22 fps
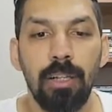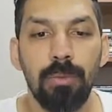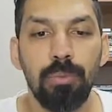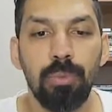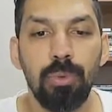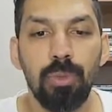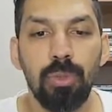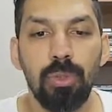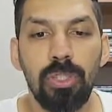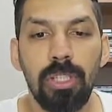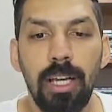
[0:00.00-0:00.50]

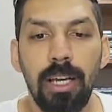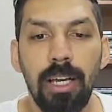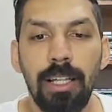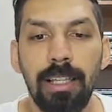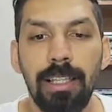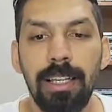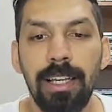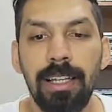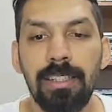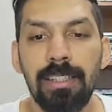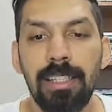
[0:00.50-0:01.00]
Bunu
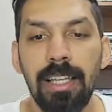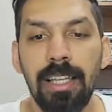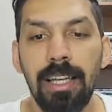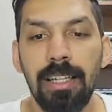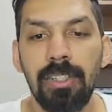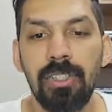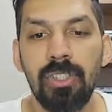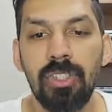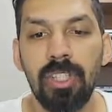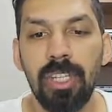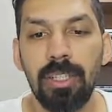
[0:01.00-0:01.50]
sağlayan
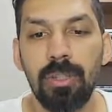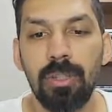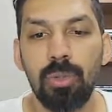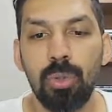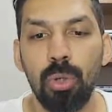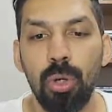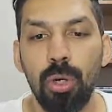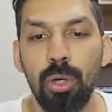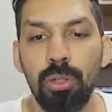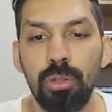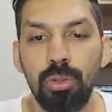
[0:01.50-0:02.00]
sadece
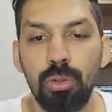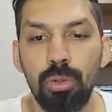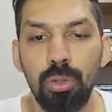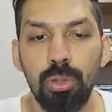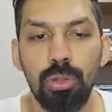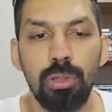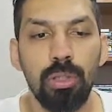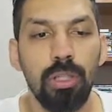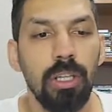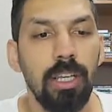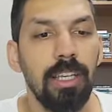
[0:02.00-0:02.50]
4'tür.